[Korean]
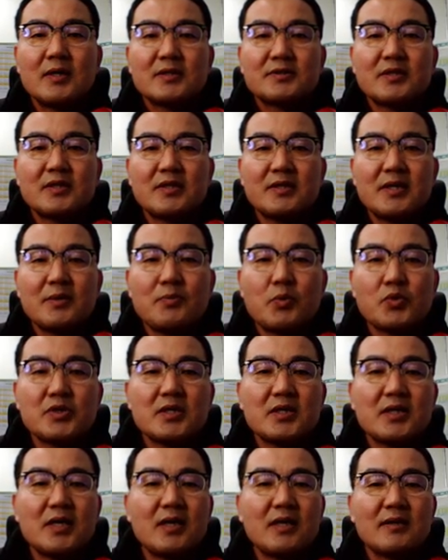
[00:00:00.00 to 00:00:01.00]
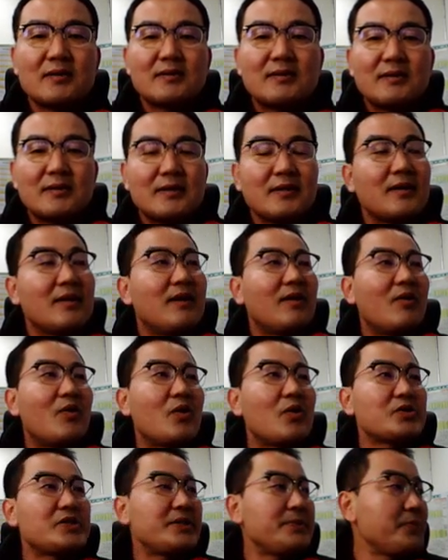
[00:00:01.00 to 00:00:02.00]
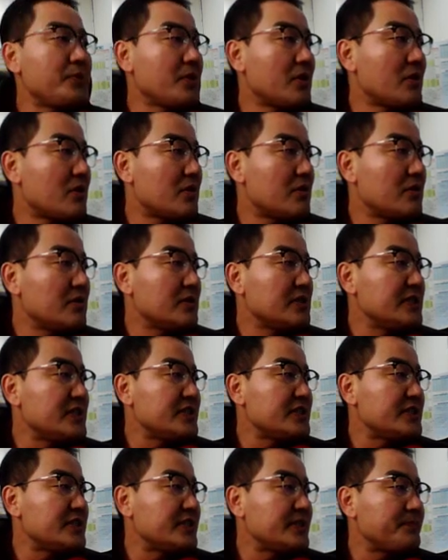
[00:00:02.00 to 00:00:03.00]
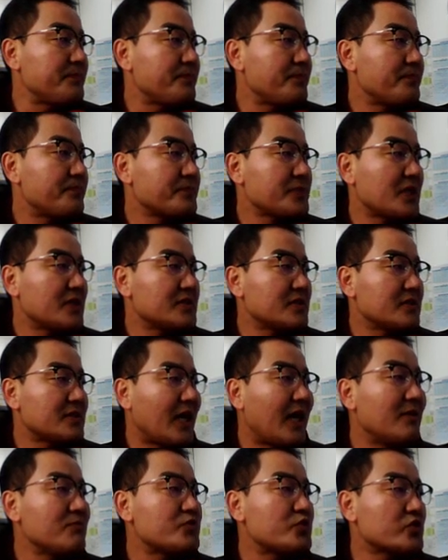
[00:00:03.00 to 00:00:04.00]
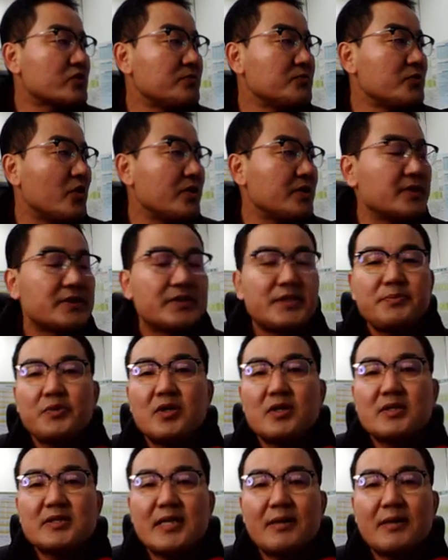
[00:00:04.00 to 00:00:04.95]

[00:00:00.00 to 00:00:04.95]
전화를 해보니까 어, 12월 20, 그러니까 다음 주 금요일 12월